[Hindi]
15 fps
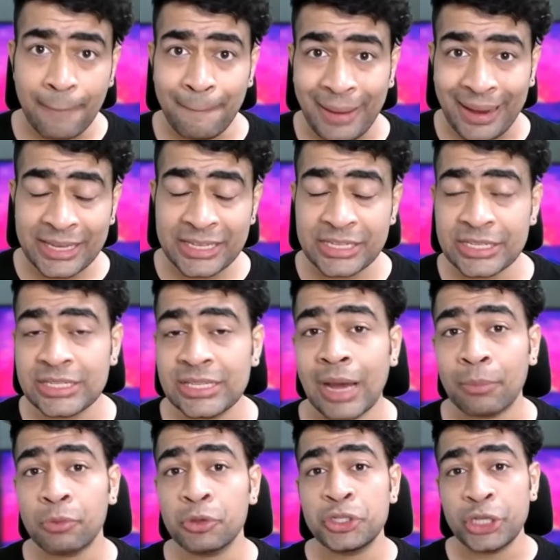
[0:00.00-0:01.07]
पहली चीज
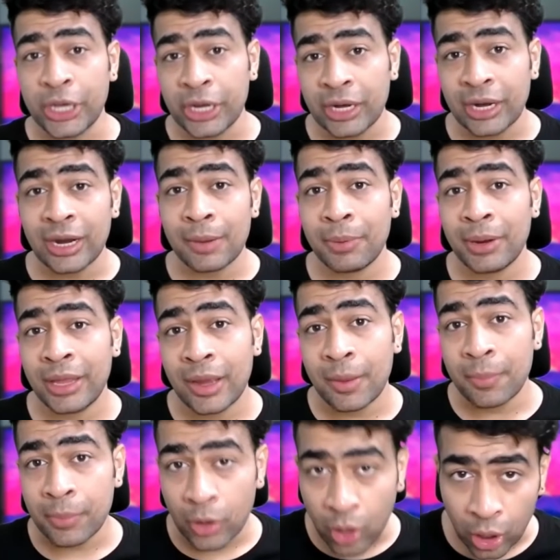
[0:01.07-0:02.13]
आपको शेयर करना पड़ेगा
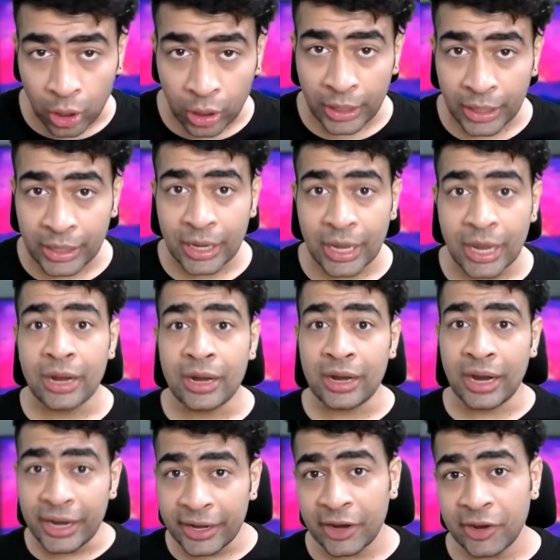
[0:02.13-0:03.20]
अपना कॉन्टेंट
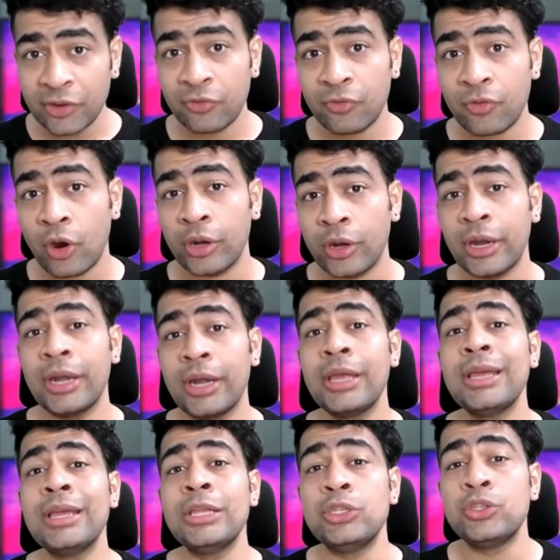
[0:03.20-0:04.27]
राइट काइंड ऑफ कॉन्टेंट
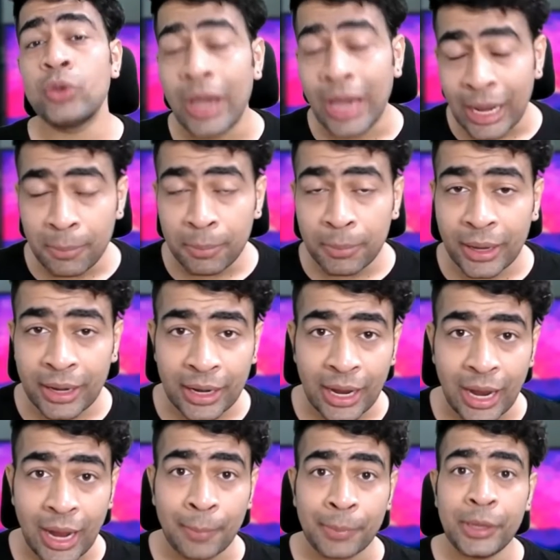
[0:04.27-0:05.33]
जो हेल्प करे
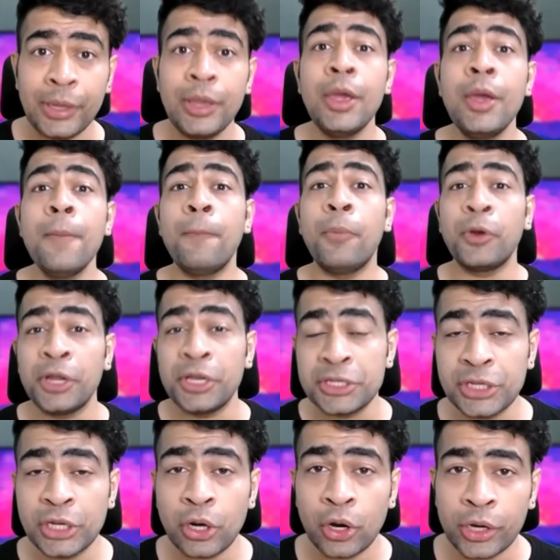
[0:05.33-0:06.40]
आपकी
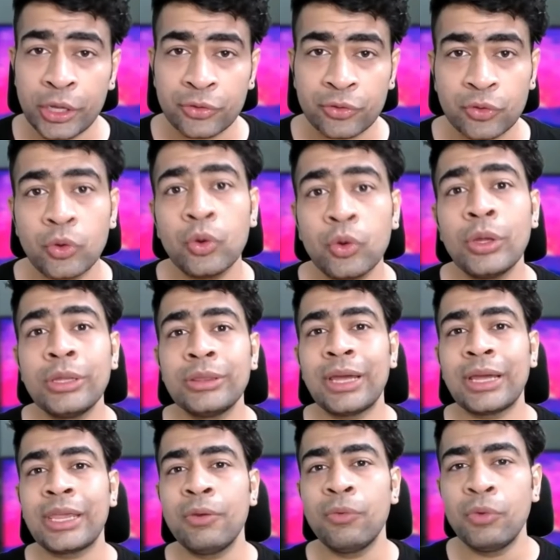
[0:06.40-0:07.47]
पोटेंशियल ऑडियंस को
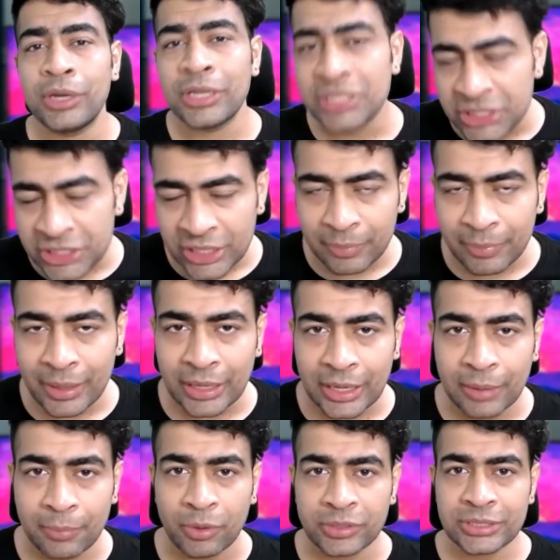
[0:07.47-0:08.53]
ताकि वो डिसीजन
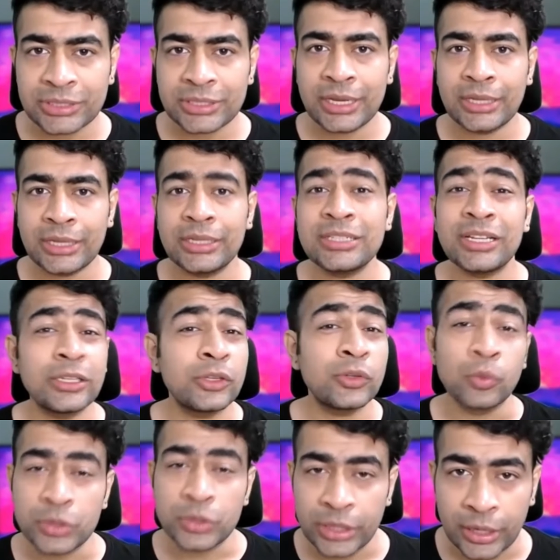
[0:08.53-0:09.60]
मेकिंग प्रोसेस के अंदर ज्यादा
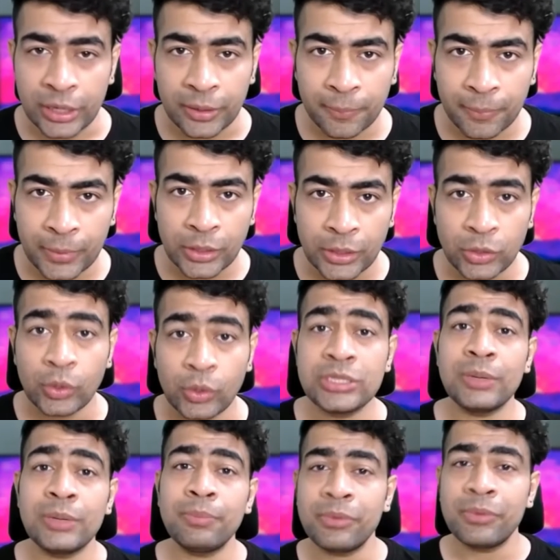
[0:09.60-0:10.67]
सोचे नहीं क्योंकि
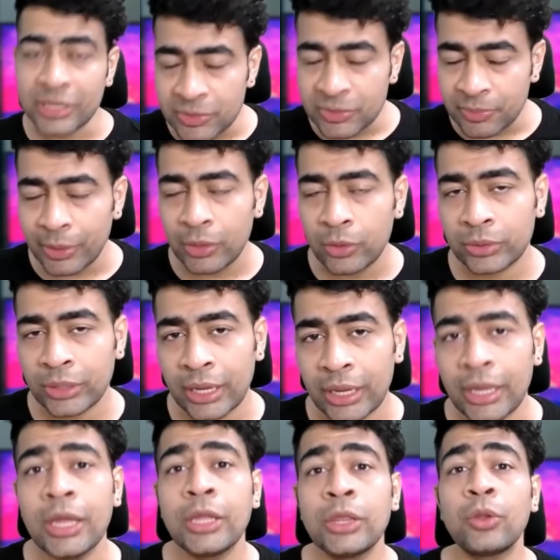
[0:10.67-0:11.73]
जब ट्रस्ट बिल्ड होता है
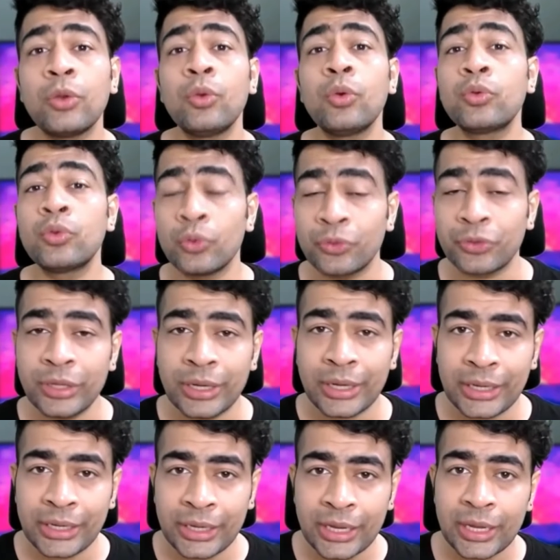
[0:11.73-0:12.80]
तो लोग सोचते
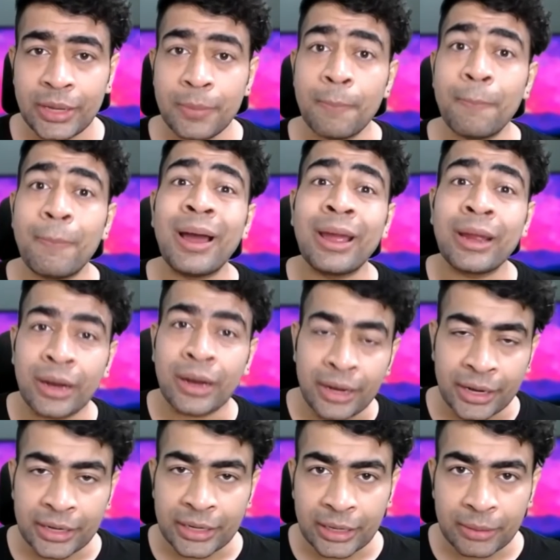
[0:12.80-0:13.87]
नहीं है बाय करने
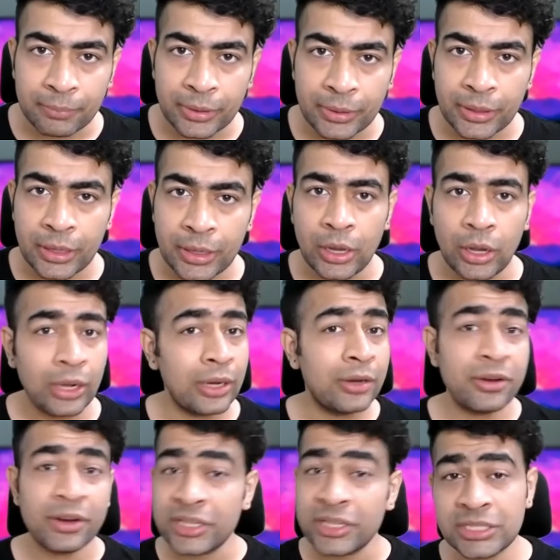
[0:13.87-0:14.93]
के टाइम पे अगर
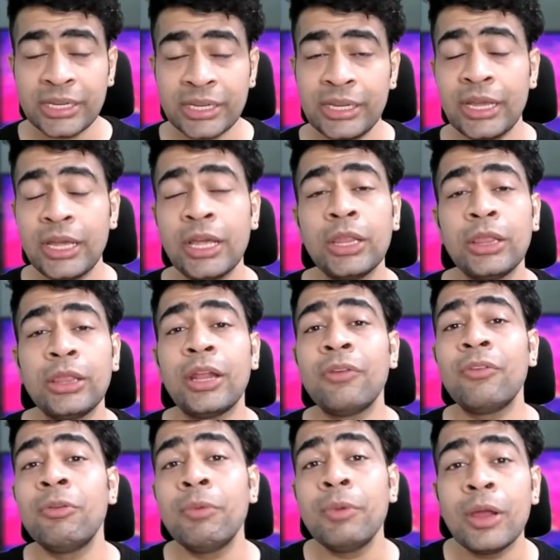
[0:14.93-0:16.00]
ट्रस्ट नहीं है देर
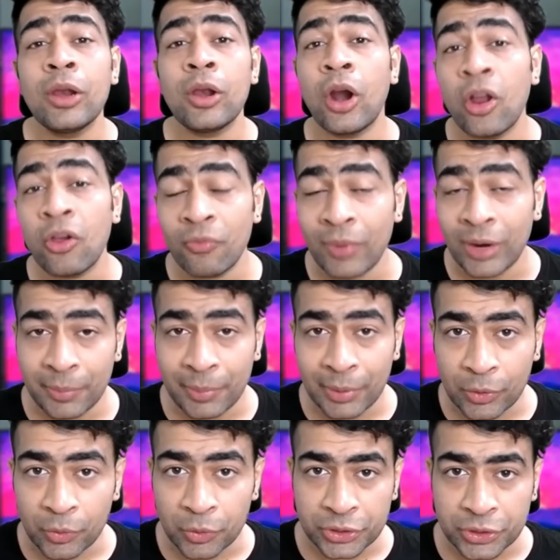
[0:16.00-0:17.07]
विल बी अ लॉट ऑफ मल्टीपल
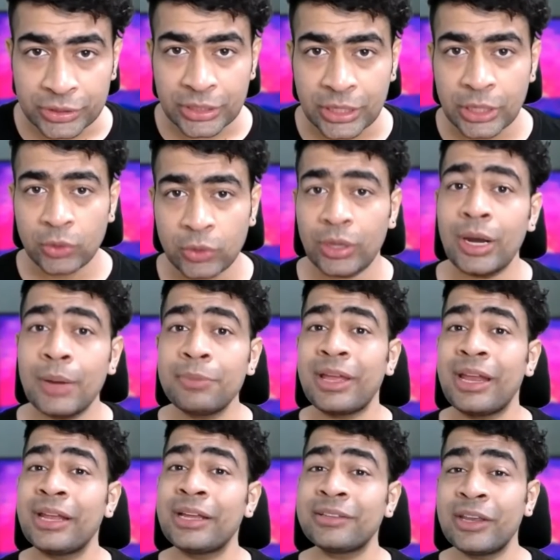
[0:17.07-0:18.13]
क्वेश्चन तो अगर आप
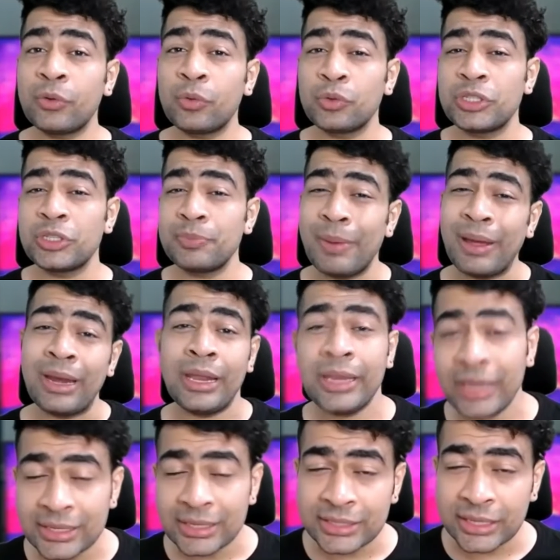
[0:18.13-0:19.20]
सारे के सारे क्वेश्चन पहले ही
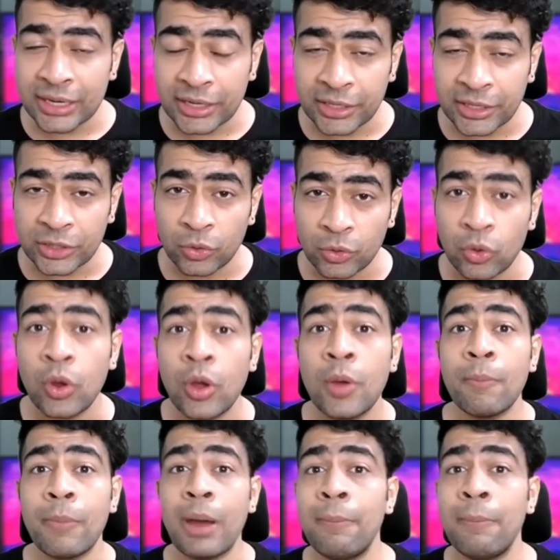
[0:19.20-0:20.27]
आंसर कर देते हो
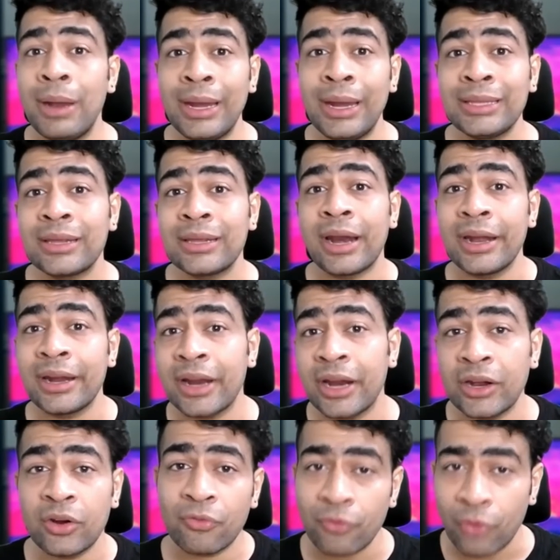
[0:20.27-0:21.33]
बाय बिल्डिंग द राइट
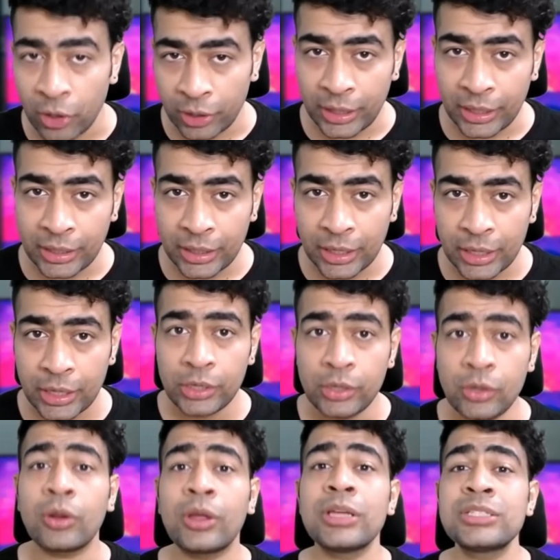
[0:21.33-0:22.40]
काइंड ऑफ कॉन्टेंट
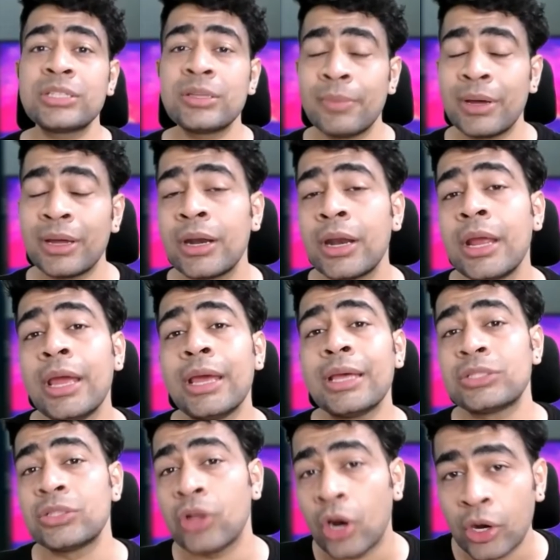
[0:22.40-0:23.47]
योर कस्टमर
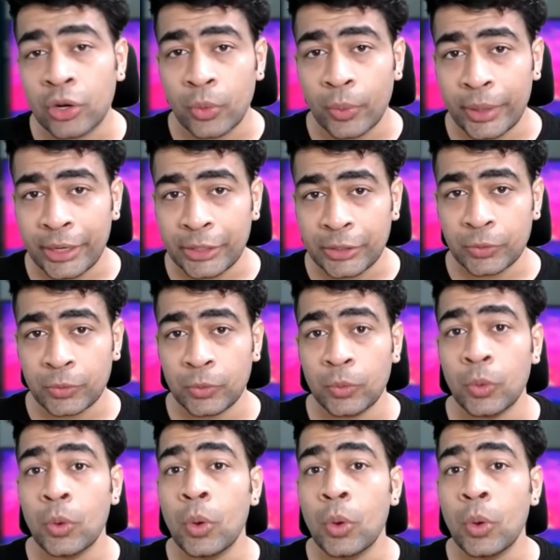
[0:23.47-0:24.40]
इज नॉट गोइंग टू